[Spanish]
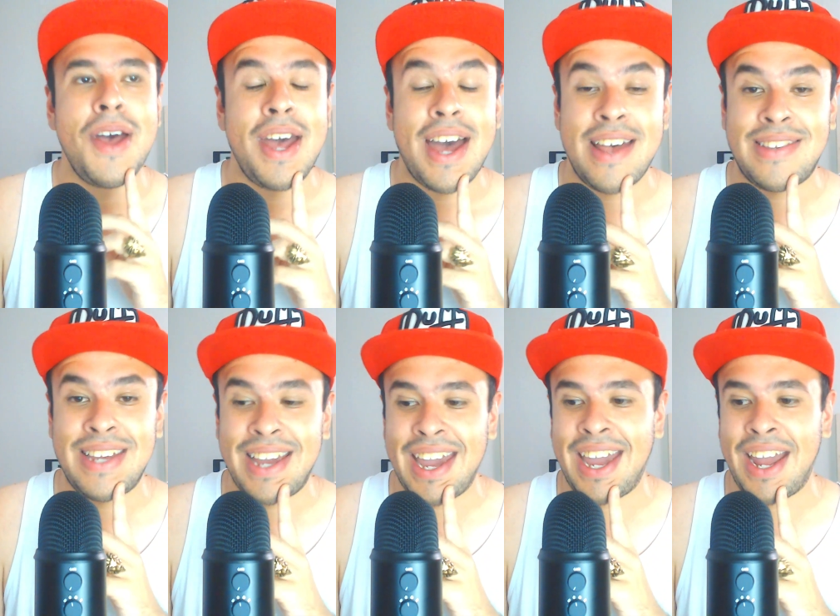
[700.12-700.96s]
Así
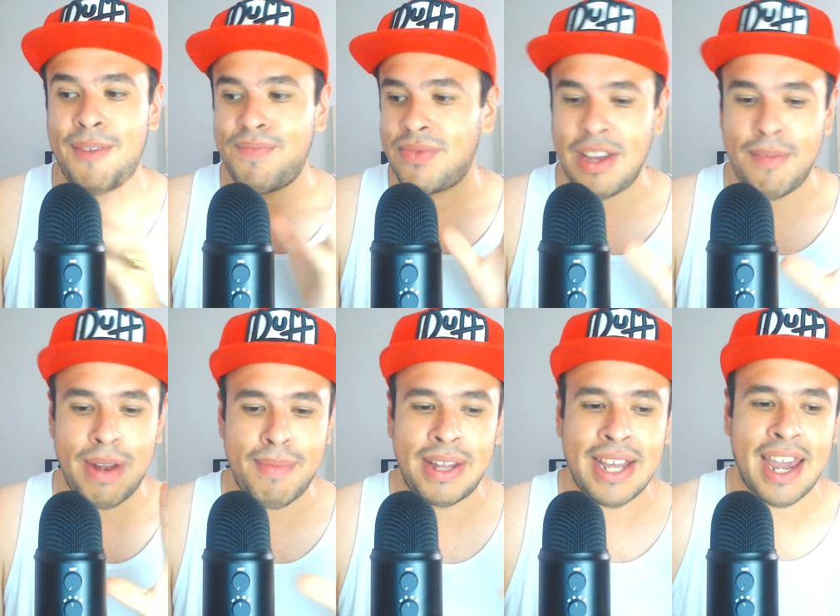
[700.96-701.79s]
que
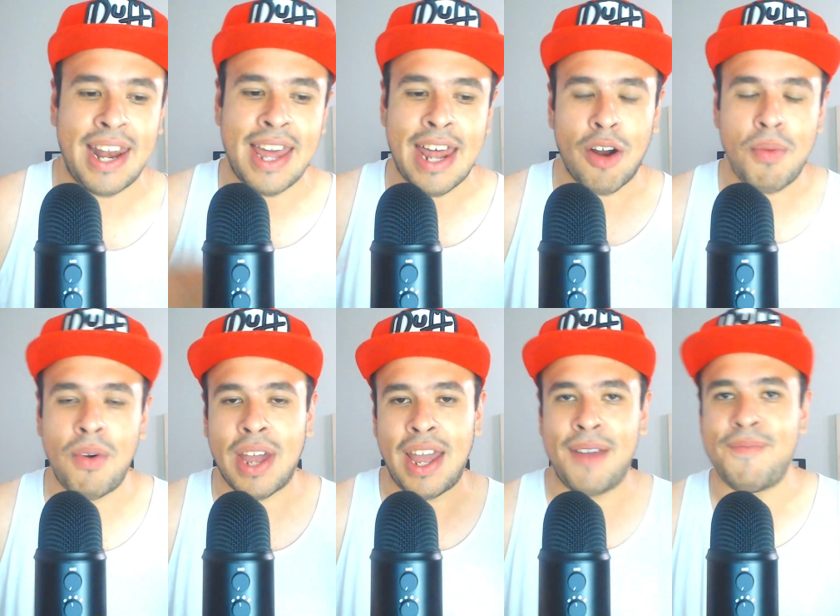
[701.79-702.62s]
simplemente quería dar como
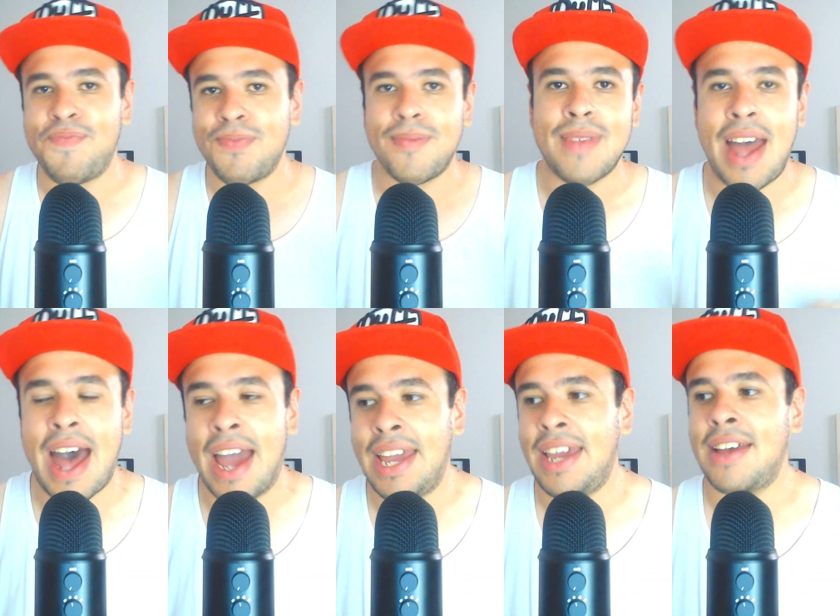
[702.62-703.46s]
que
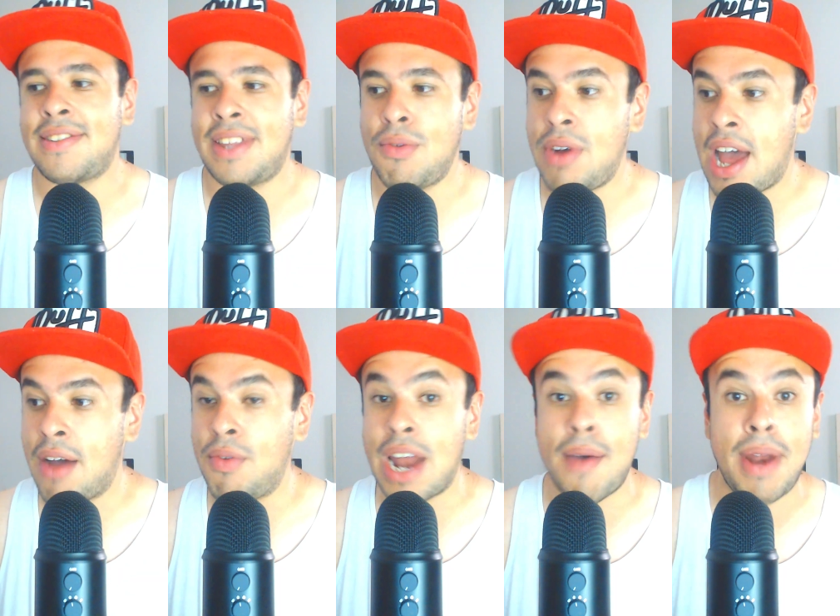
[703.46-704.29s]
ahí este, una,
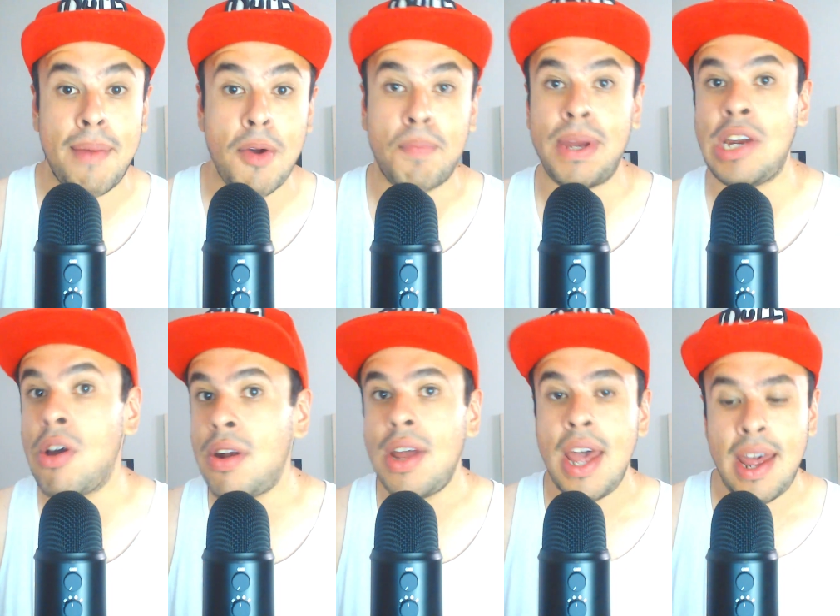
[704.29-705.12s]
una breve
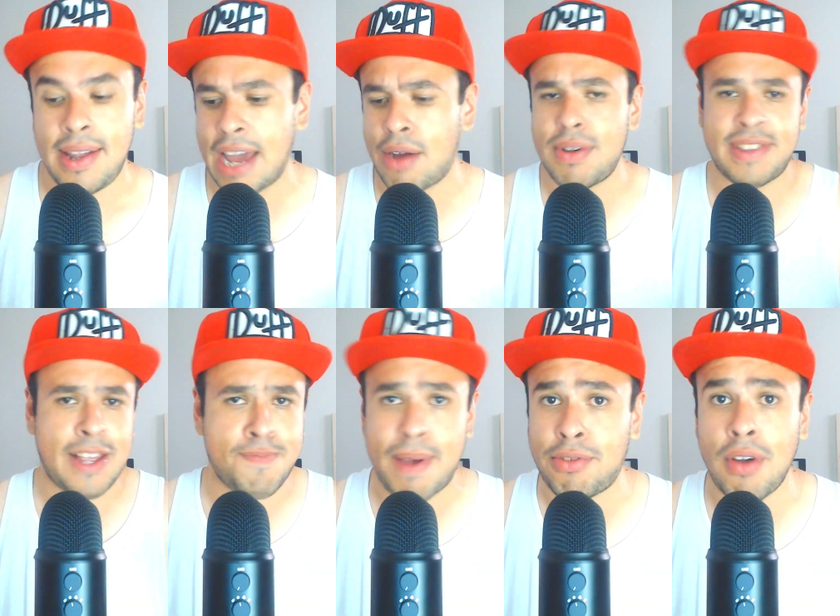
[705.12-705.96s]
opinión. Dejo este
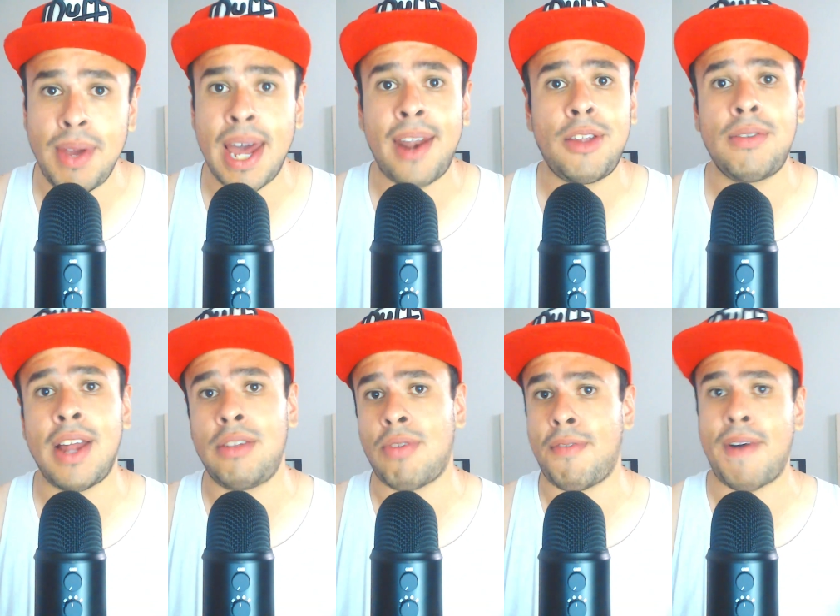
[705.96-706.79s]
espacio abierto
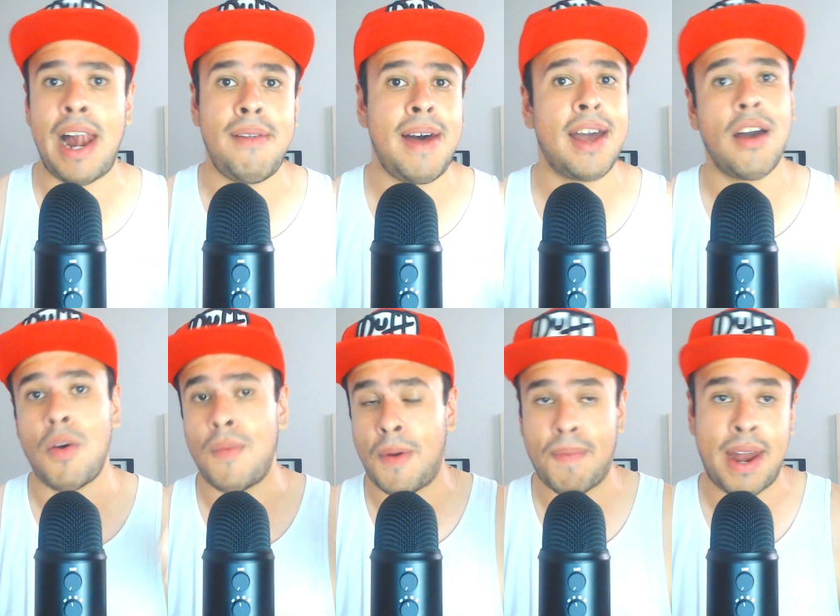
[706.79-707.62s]
tanto a Fallback
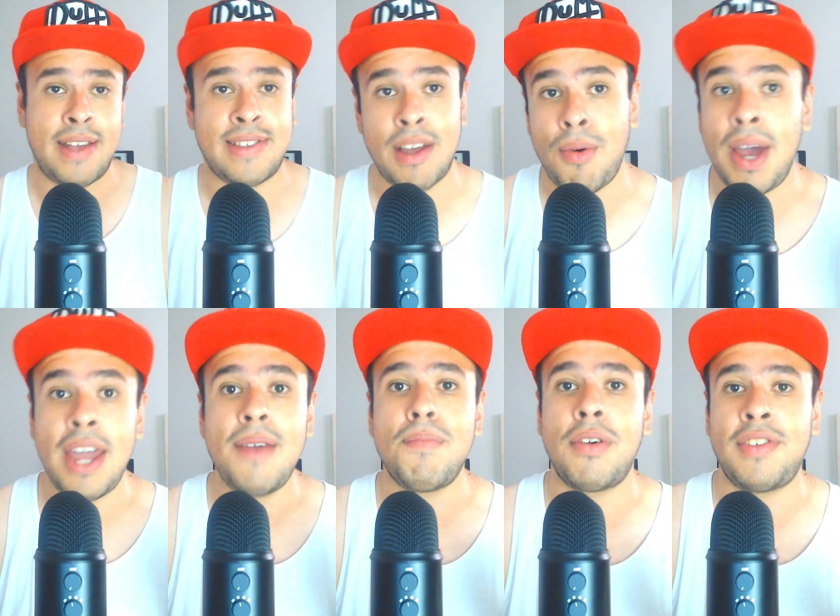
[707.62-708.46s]
como para este güey,
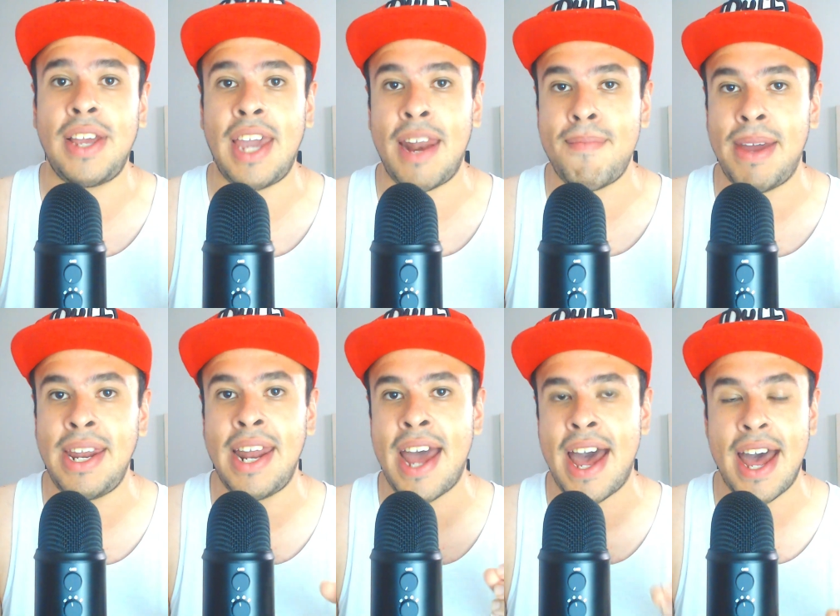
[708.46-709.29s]
por si quieren
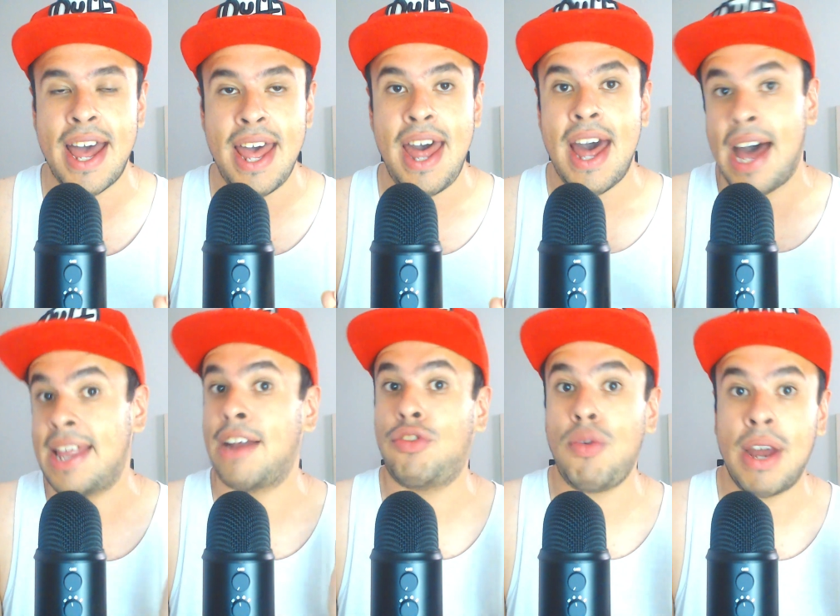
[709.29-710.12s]
venir a, a
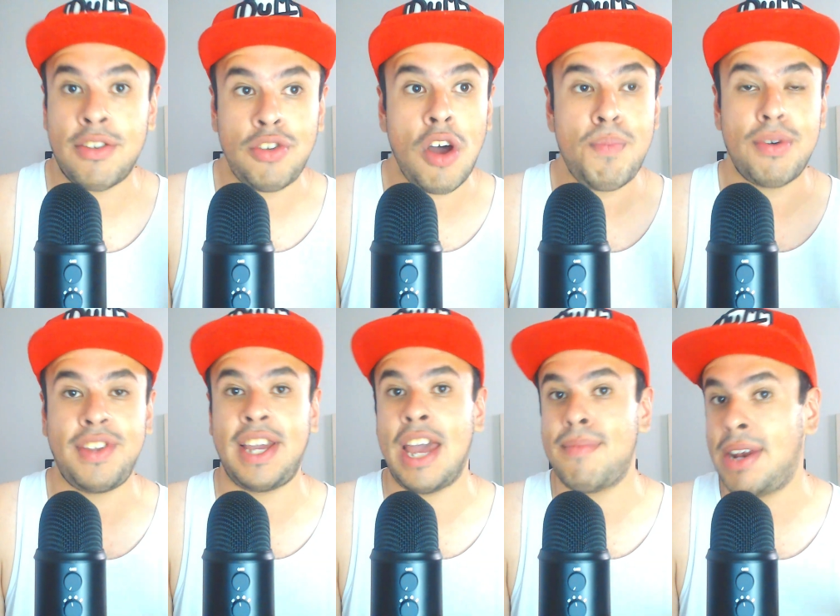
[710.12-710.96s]
dar su versión, por si
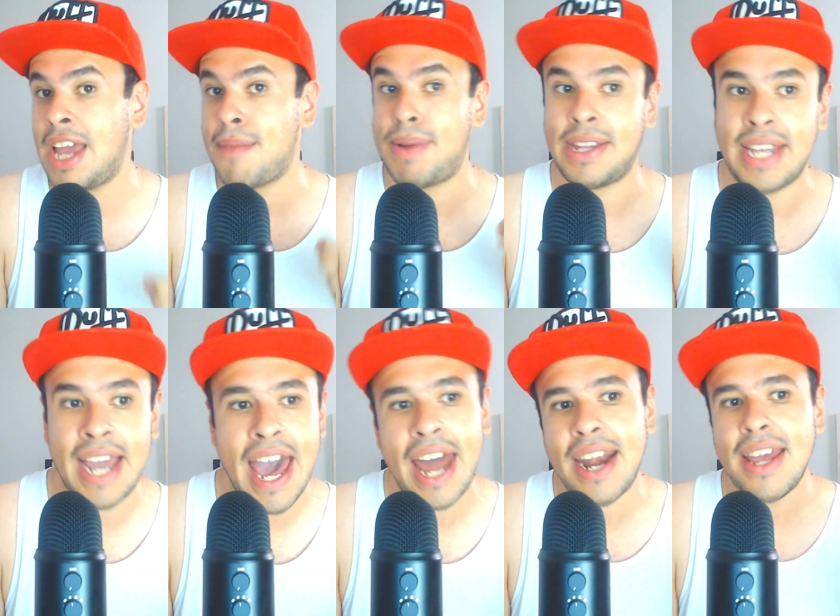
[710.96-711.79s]
quieren venir a
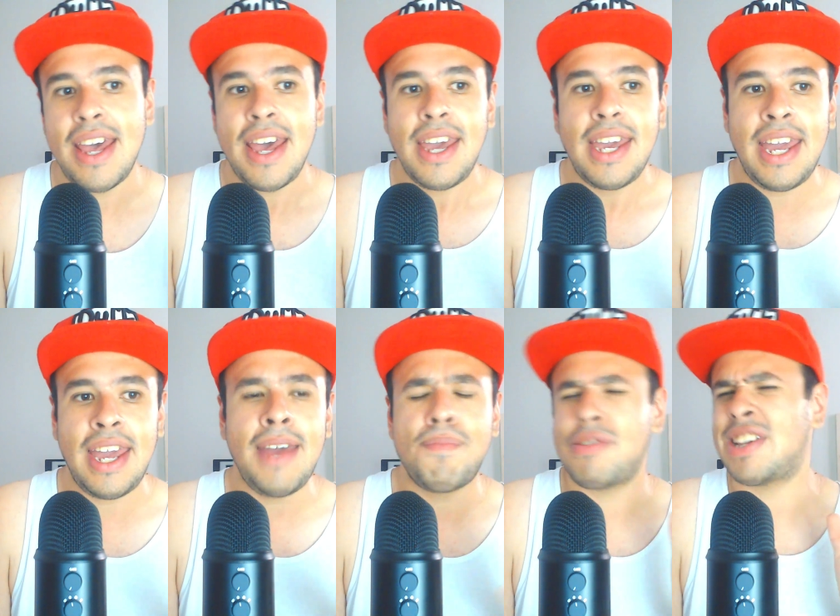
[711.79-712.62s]
platicar
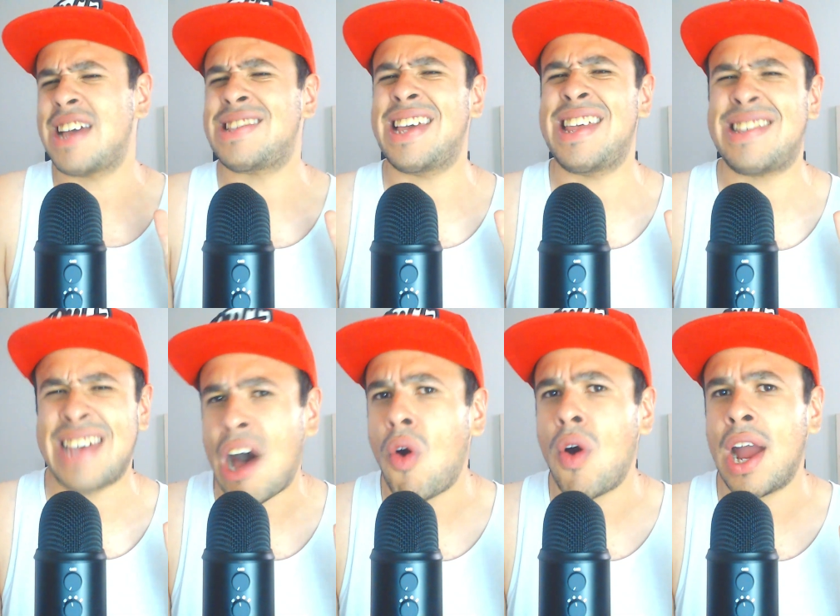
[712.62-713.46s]
y pues que se
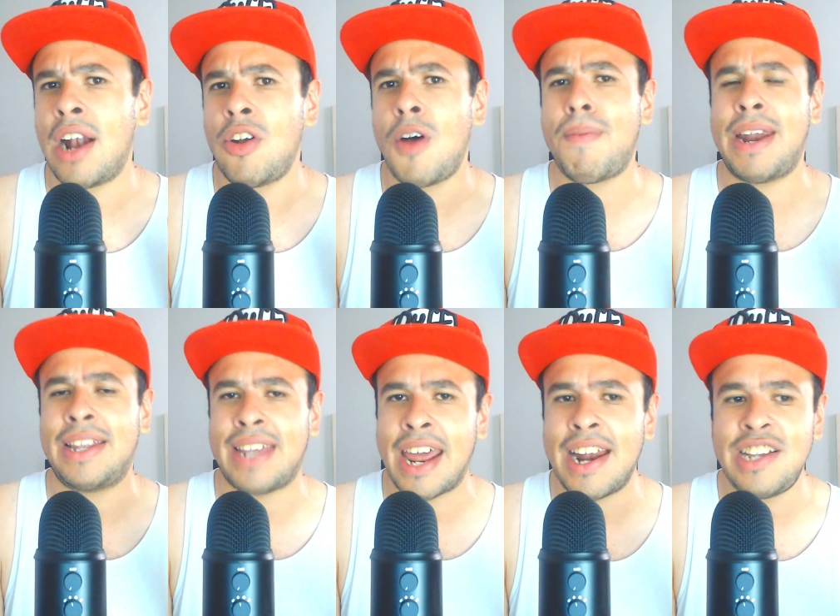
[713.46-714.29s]
desahoguen, ¿no? Para
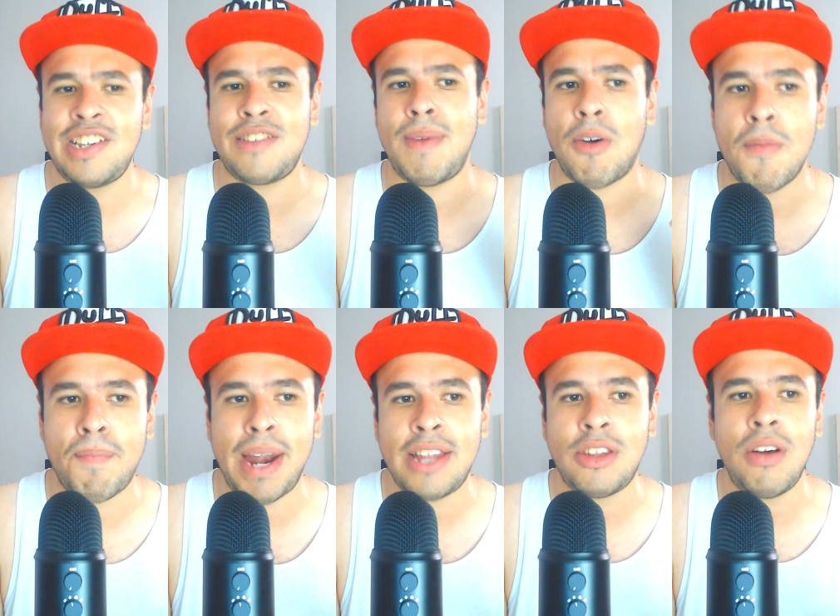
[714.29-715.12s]
traer el chisme
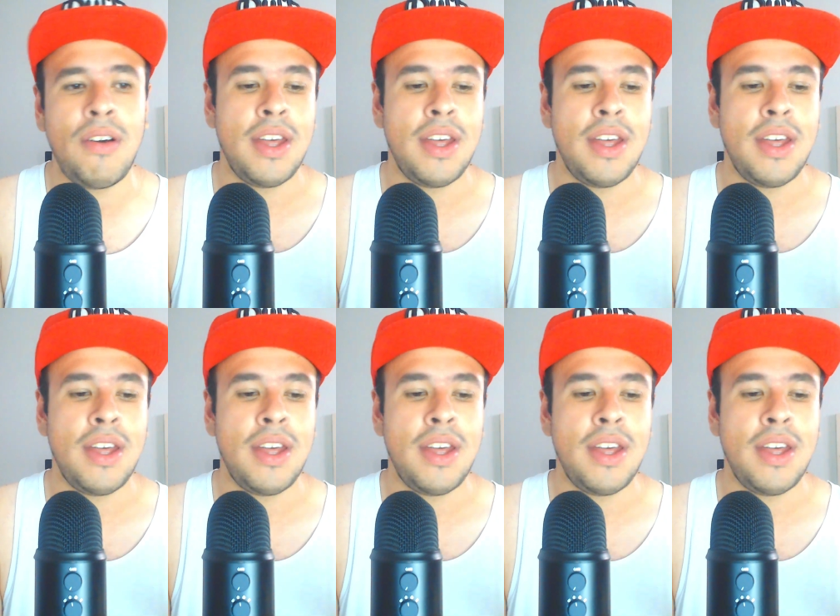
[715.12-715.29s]
completo.